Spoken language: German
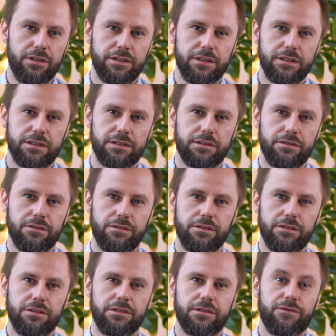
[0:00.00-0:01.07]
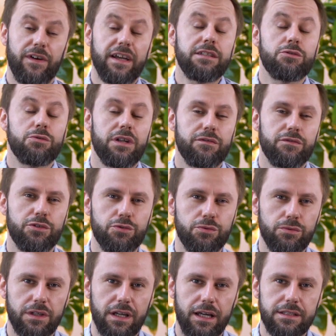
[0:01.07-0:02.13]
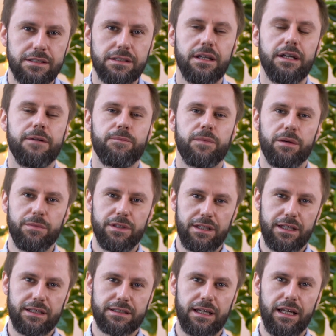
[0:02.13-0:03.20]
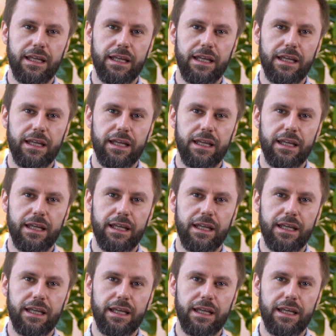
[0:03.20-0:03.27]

solltest und was du dafür tun kannst, damit dir das